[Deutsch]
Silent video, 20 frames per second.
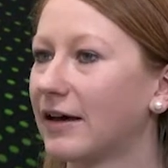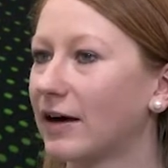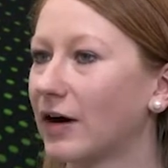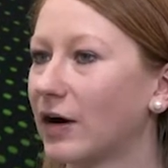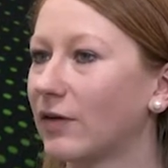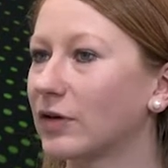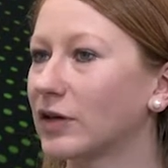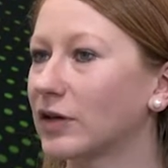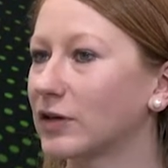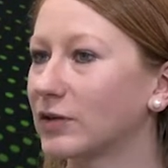
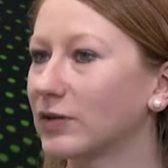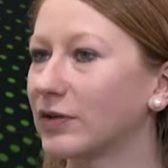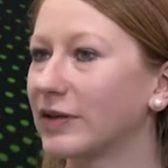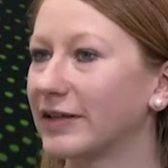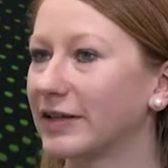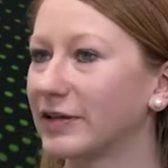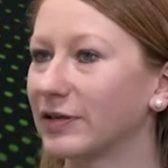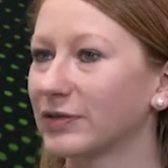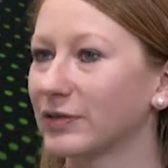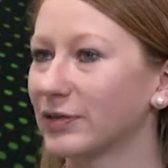Aber
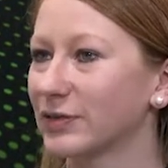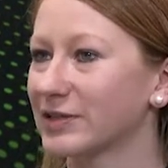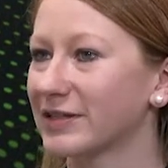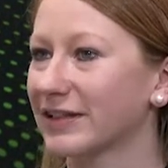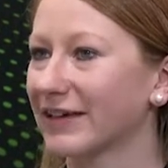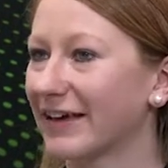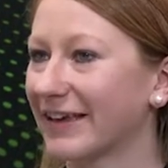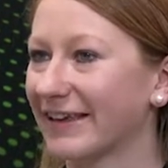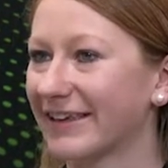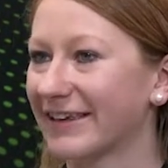natürlich hat
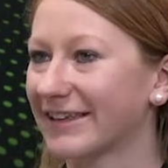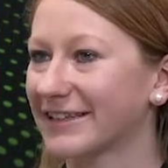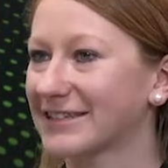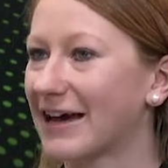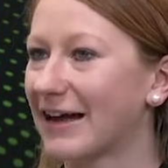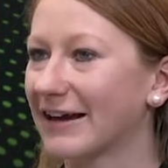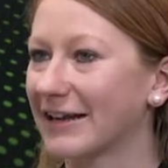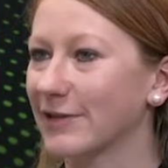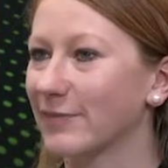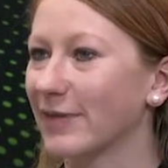Österreich jetzt
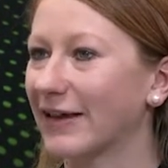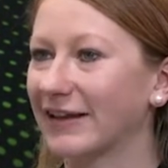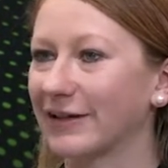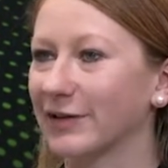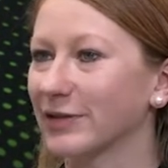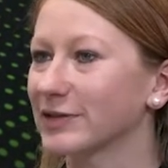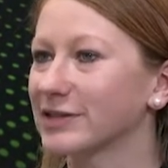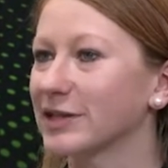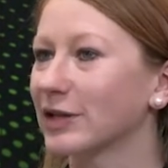allgemein einen ganz